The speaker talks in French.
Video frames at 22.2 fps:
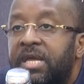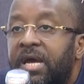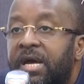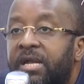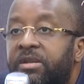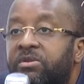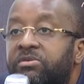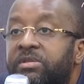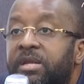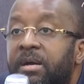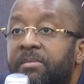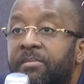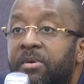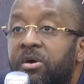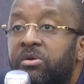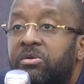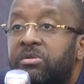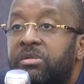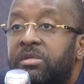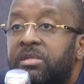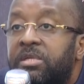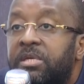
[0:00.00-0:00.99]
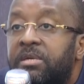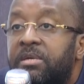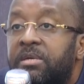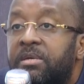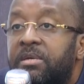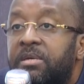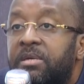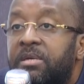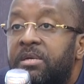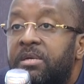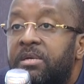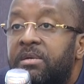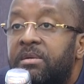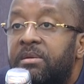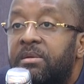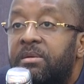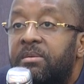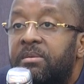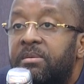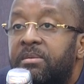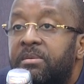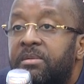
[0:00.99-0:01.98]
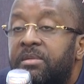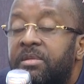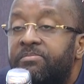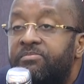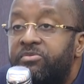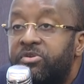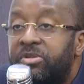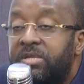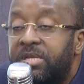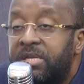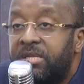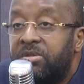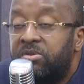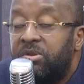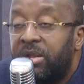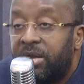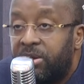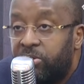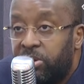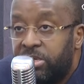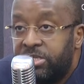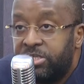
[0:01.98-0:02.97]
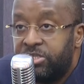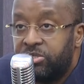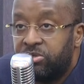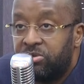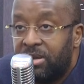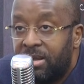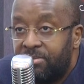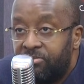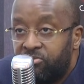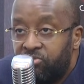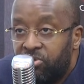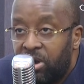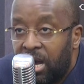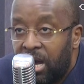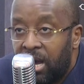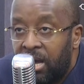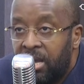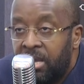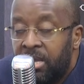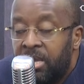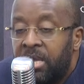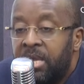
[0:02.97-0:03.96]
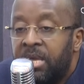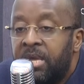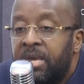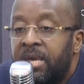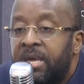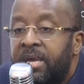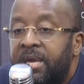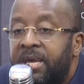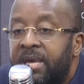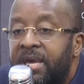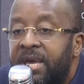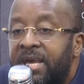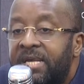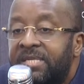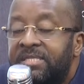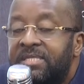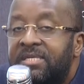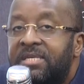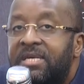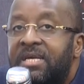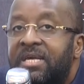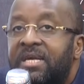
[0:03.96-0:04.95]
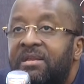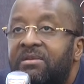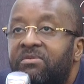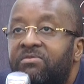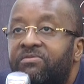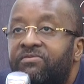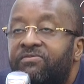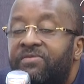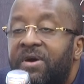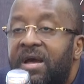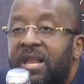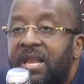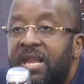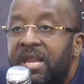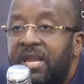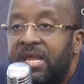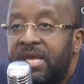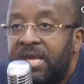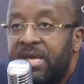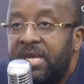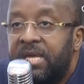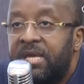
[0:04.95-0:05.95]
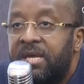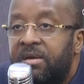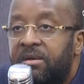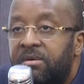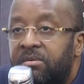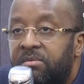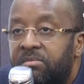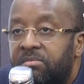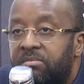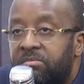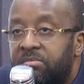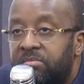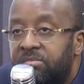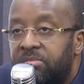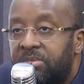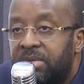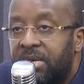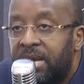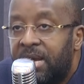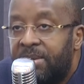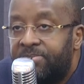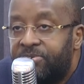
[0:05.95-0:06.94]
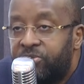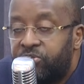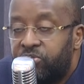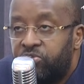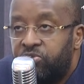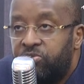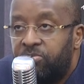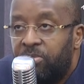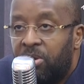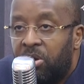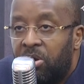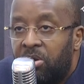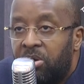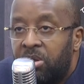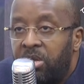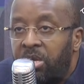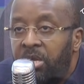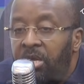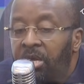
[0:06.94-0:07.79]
y a, notamment des députés de la coalition Lamouka. Est-ce qu'il fallait absolument